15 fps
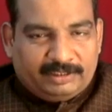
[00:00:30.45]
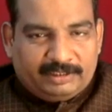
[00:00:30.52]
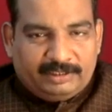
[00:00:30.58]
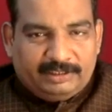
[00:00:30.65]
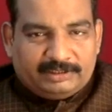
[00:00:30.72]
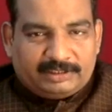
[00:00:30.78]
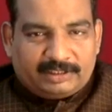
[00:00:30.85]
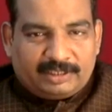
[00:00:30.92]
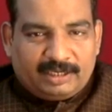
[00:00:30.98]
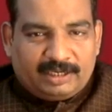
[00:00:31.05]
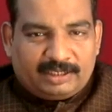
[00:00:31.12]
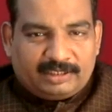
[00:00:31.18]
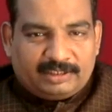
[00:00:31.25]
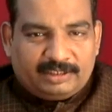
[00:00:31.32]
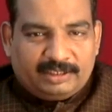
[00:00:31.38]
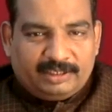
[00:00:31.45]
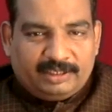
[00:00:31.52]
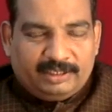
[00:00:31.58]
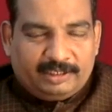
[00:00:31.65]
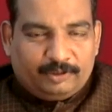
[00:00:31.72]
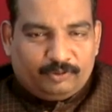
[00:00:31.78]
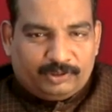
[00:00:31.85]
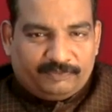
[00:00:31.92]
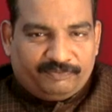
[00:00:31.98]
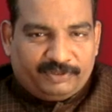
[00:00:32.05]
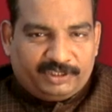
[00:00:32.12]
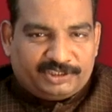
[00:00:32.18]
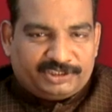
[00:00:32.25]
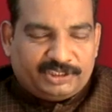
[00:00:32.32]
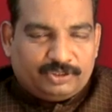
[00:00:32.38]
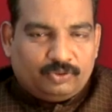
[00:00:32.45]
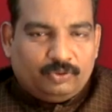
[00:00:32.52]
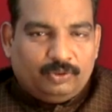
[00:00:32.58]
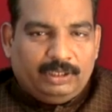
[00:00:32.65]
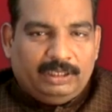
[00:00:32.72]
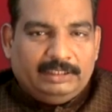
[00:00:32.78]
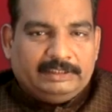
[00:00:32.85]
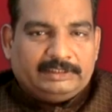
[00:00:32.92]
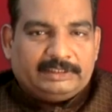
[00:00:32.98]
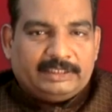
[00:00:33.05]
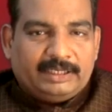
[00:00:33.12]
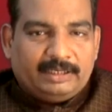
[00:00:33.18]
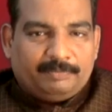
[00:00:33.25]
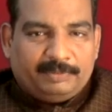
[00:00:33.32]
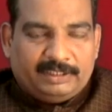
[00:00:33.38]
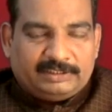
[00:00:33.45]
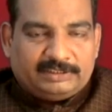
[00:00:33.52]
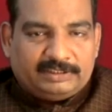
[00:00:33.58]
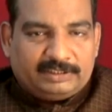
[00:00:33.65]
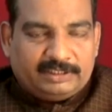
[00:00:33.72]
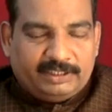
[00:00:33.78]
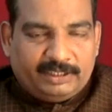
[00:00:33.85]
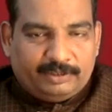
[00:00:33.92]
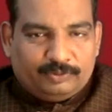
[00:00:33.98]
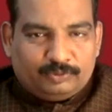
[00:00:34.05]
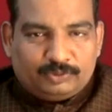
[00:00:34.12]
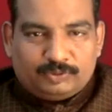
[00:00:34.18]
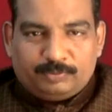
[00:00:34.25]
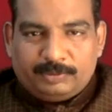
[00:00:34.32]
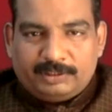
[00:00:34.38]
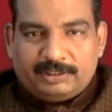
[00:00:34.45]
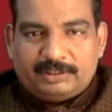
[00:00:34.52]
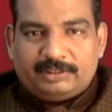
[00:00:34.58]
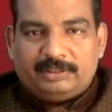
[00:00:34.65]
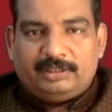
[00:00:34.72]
दिल्ली सरकार के एक नोटिफिकेशन को एलजी ने अपास्त किया उस पर